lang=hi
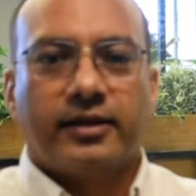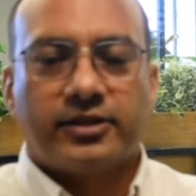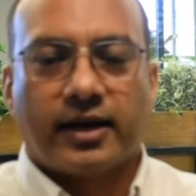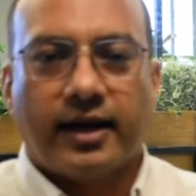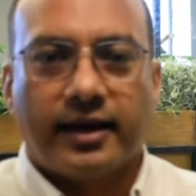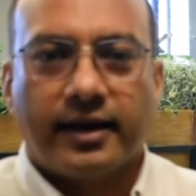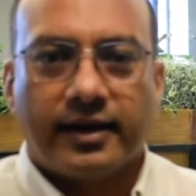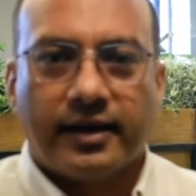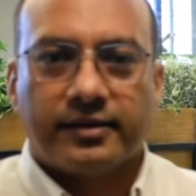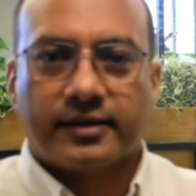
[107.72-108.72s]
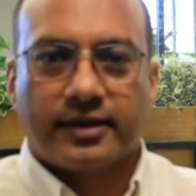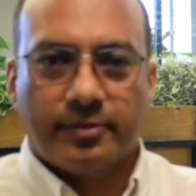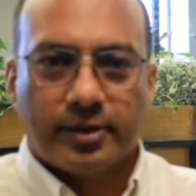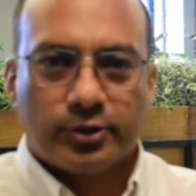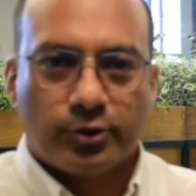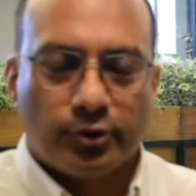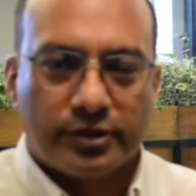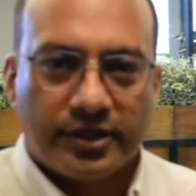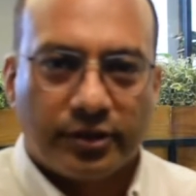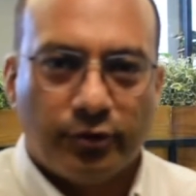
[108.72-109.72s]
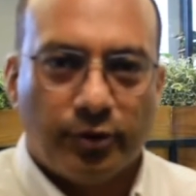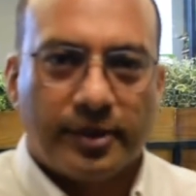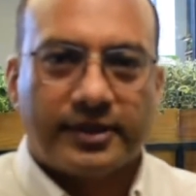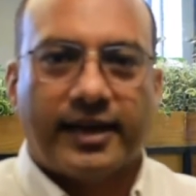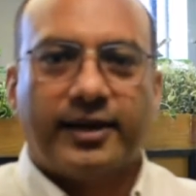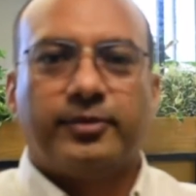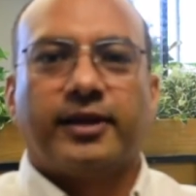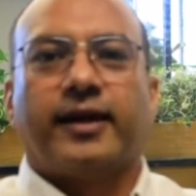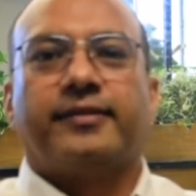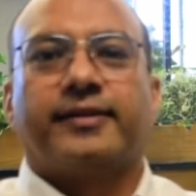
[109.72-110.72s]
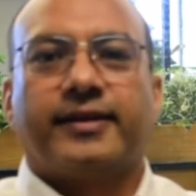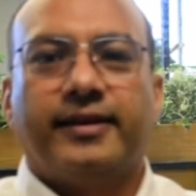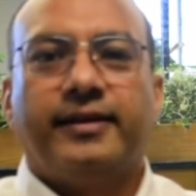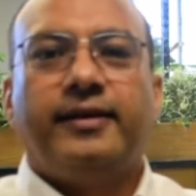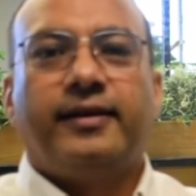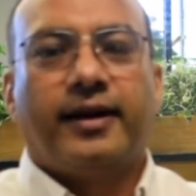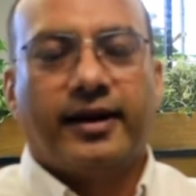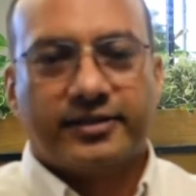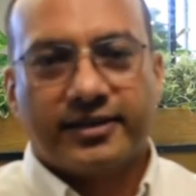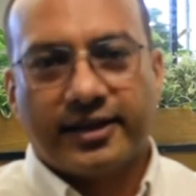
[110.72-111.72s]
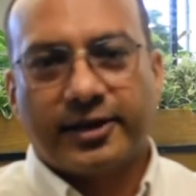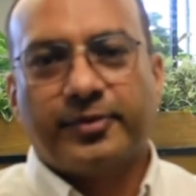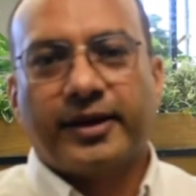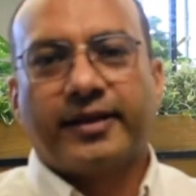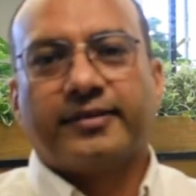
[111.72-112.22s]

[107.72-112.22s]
अच्छा खाना खा सकें बच्चों को अच्छे स्कूल में तालीम दिला सकें अच्छे घर में रह